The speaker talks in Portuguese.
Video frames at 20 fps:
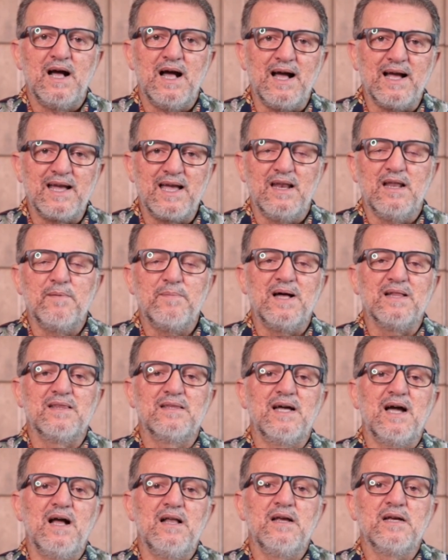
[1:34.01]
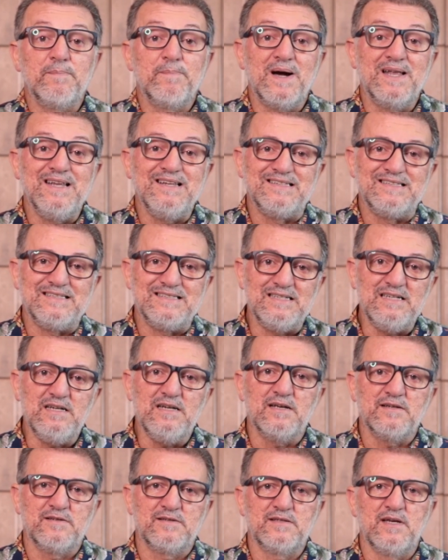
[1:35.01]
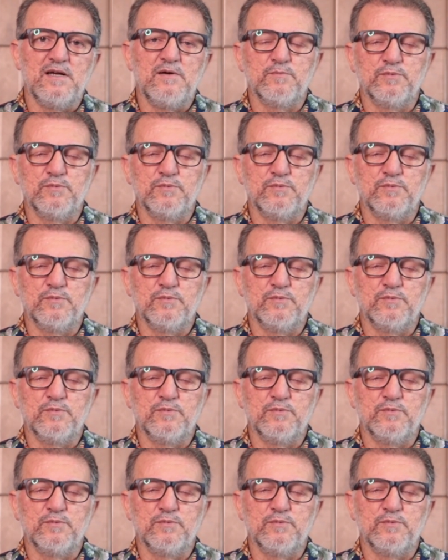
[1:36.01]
aquela batalha que parecia ser